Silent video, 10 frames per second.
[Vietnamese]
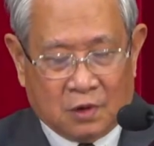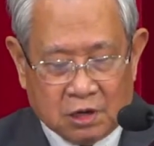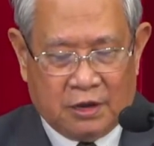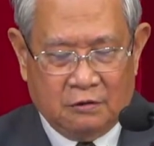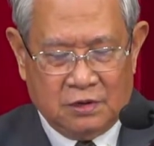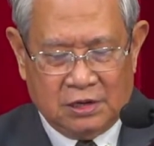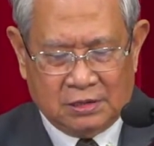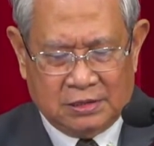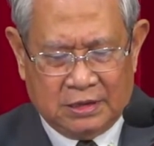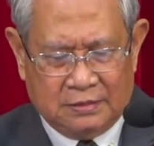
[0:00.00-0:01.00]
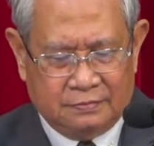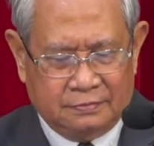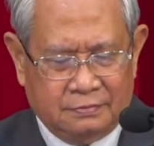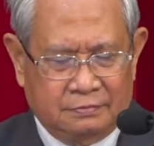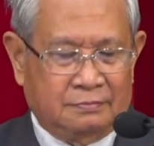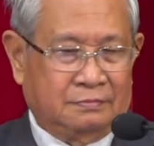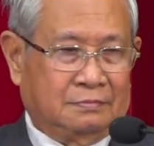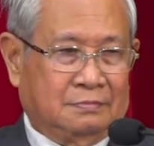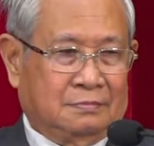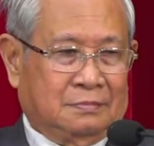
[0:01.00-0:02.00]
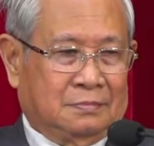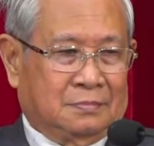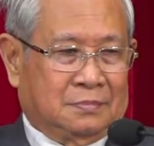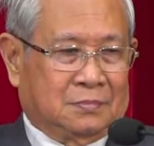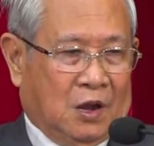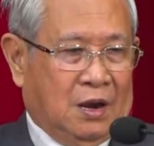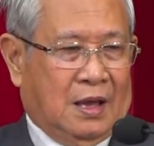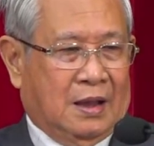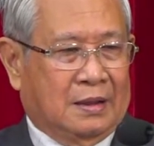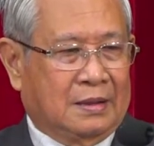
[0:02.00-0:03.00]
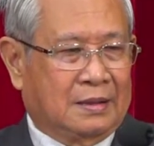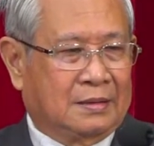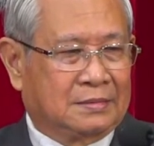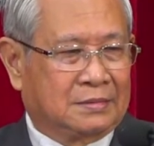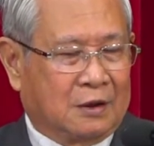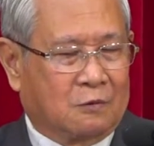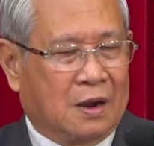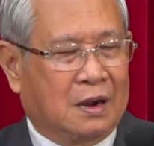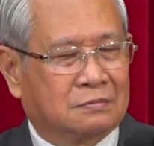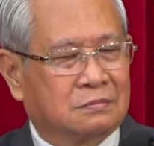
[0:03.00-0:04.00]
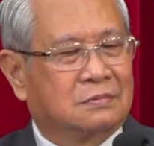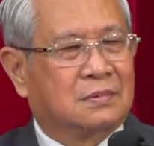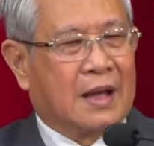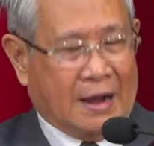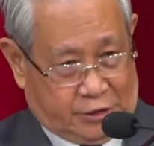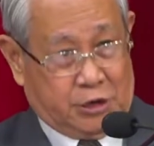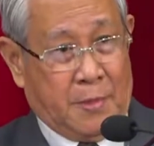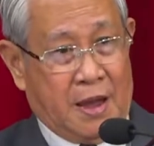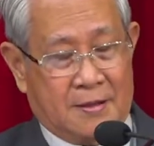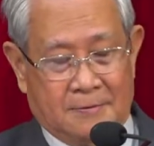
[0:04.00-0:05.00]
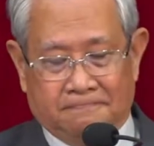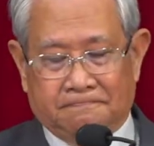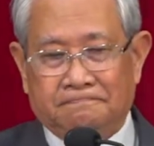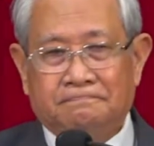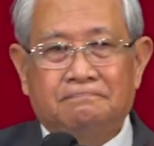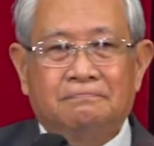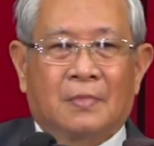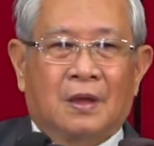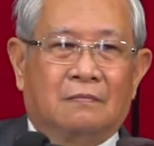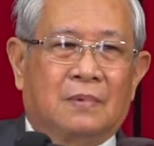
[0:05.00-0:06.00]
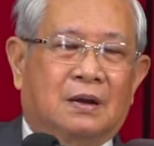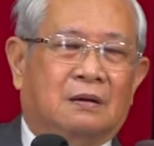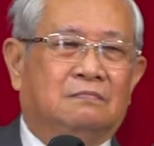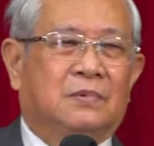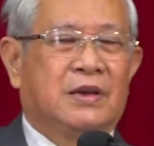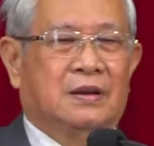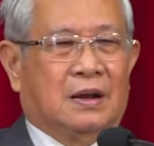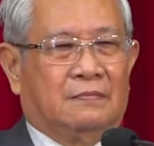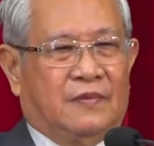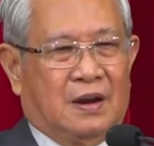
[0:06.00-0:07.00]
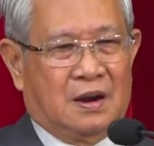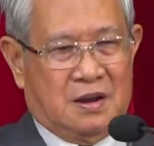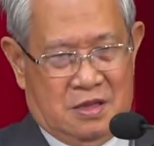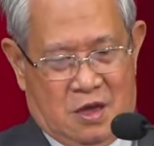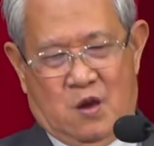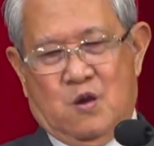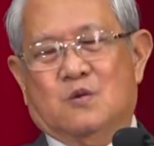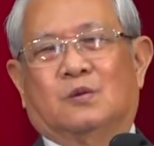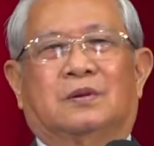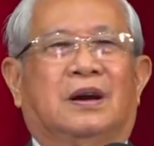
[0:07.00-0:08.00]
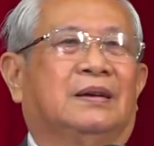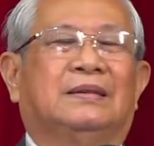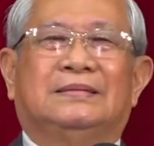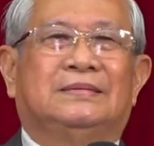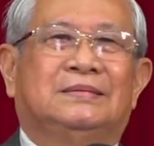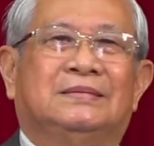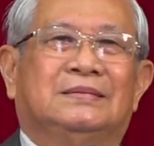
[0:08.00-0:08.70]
một người yêu nước nữa, đó là nhà khoa học Archimedes. Ông đã cống hiến khám phá ra nhiều cái